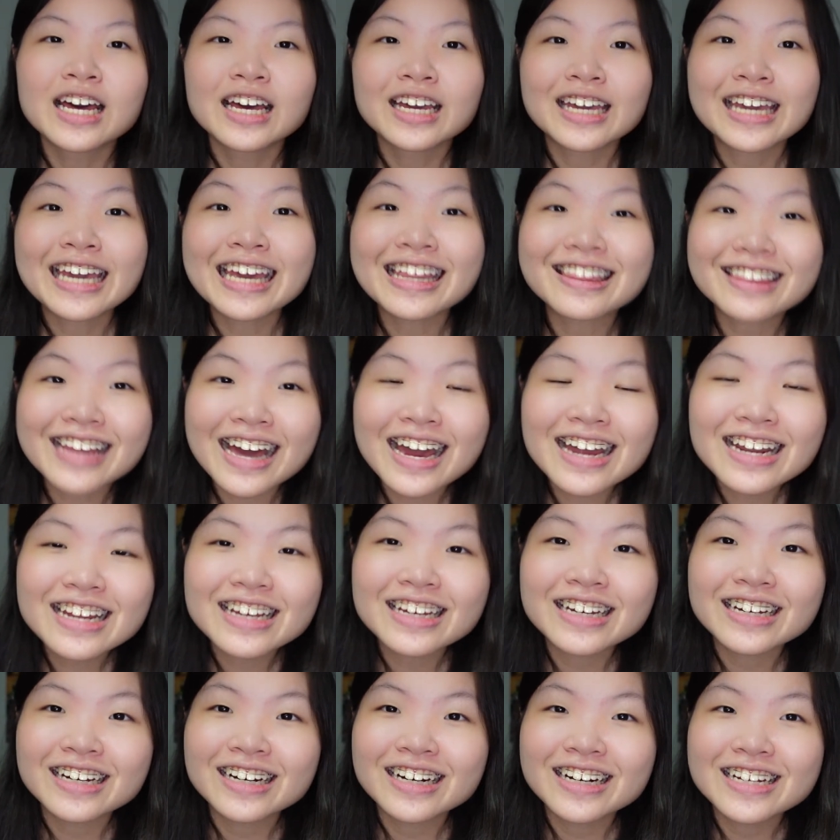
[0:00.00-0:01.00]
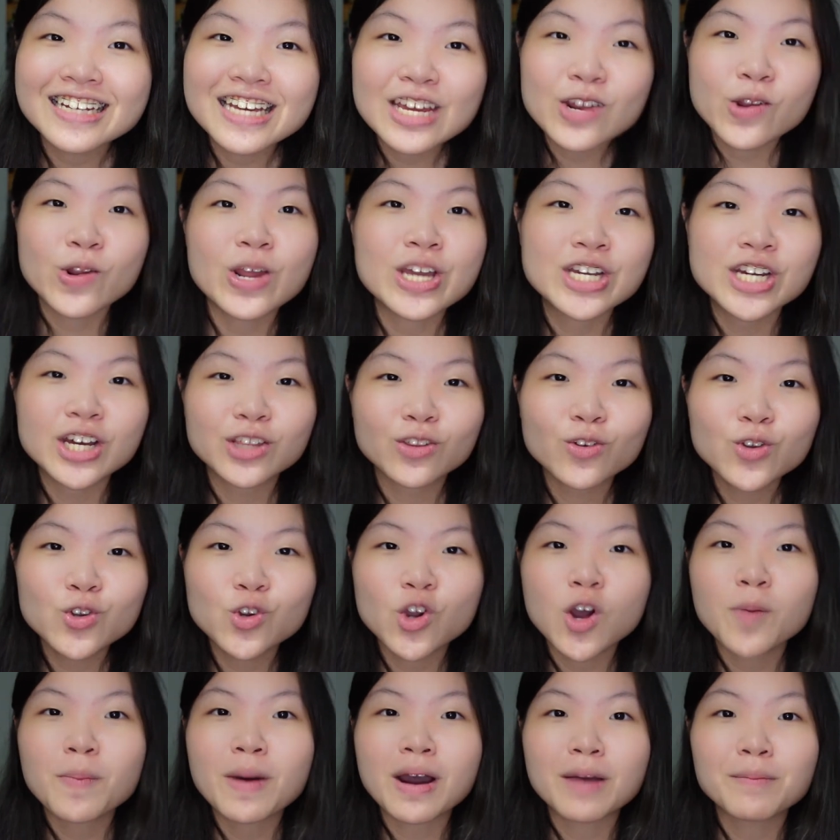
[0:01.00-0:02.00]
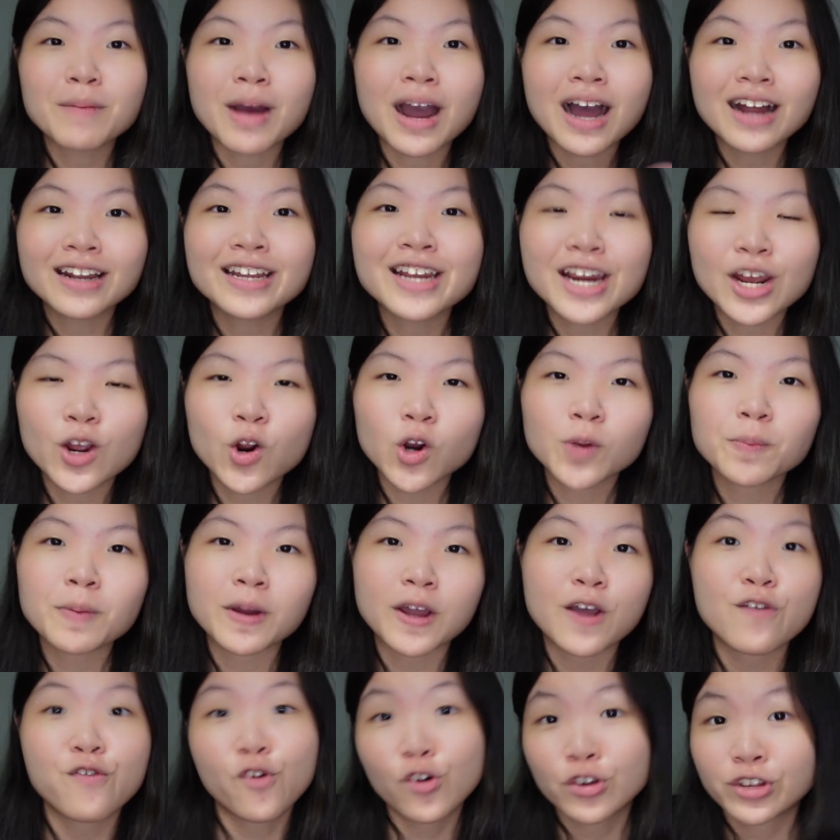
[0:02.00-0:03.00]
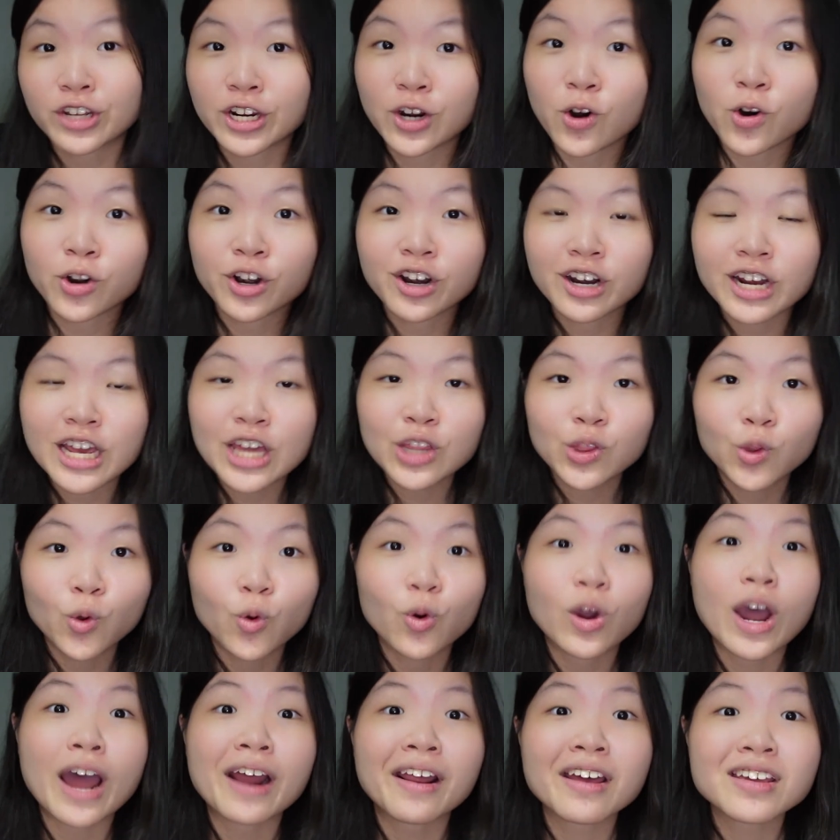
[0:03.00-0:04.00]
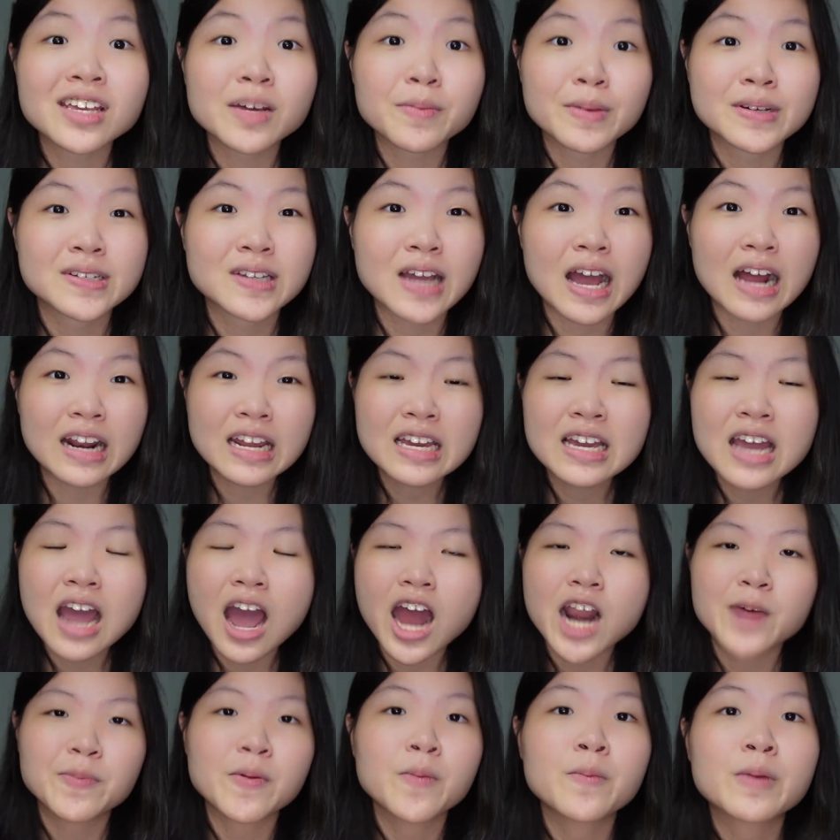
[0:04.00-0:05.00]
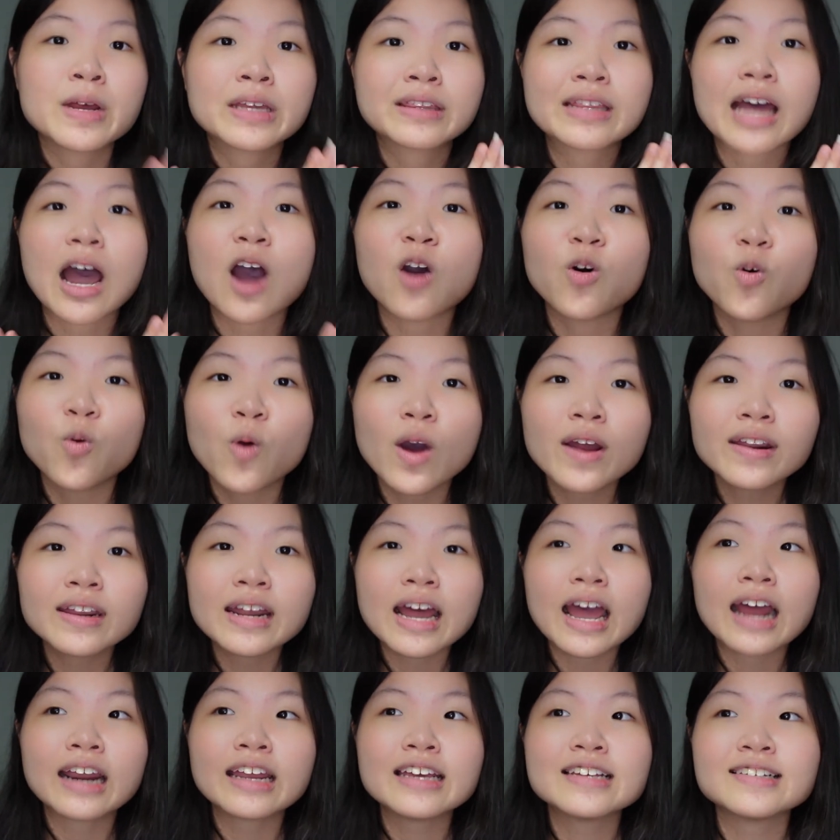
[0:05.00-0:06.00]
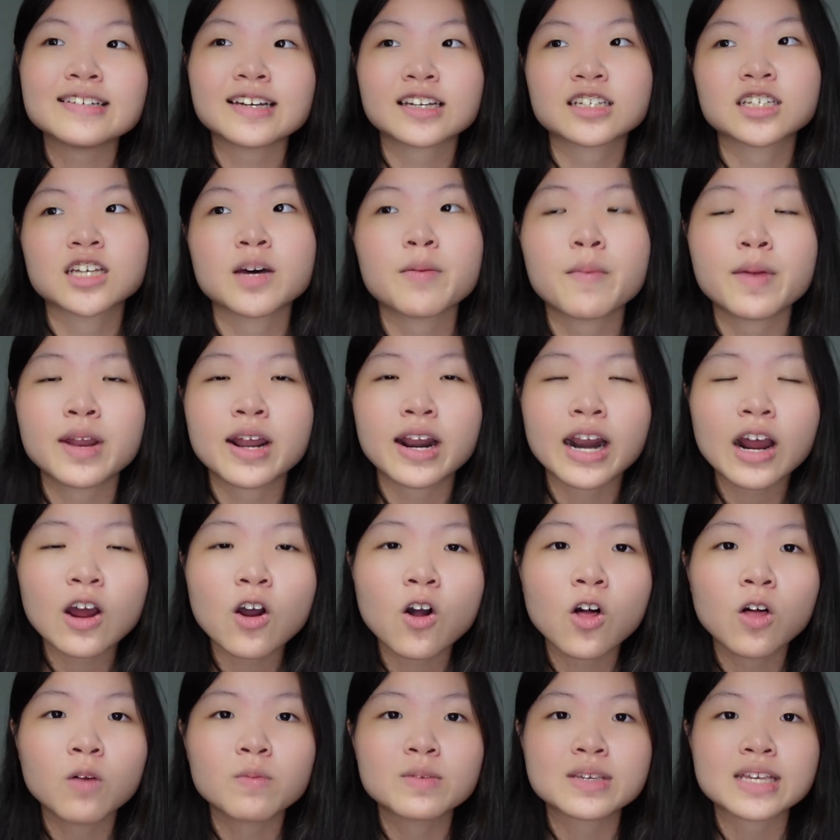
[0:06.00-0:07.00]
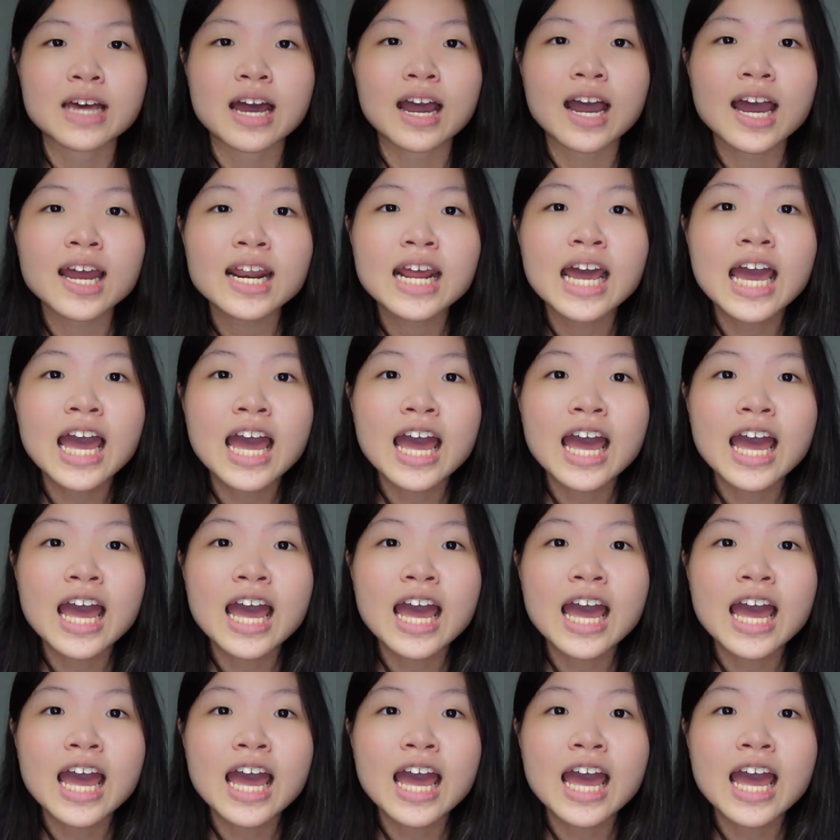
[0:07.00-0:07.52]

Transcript: kita e, di Indonesia tuh juga bakal di record pakai voice recorder gitu karena sama sekali nggak ada pemberitahuan dari si examinernya kalau misalkan